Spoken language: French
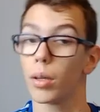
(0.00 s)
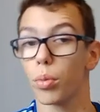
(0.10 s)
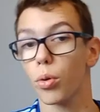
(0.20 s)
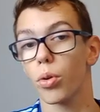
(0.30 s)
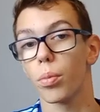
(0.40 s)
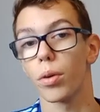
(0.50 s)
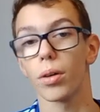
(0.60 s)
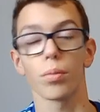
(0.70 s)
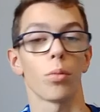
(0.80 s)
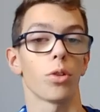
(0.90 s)
Pourquoi
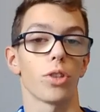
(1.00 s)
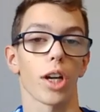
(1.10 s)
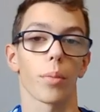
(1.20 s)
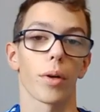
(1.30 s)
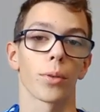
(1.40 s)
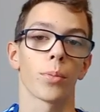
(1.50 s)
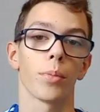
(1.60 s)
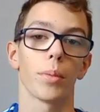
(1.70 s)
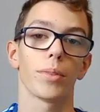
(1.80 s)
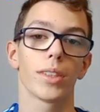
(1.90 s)
pas Moi, je dirais pas non,
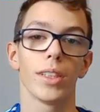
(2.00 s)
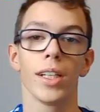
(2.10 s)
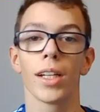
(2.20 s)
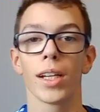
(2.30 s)
même si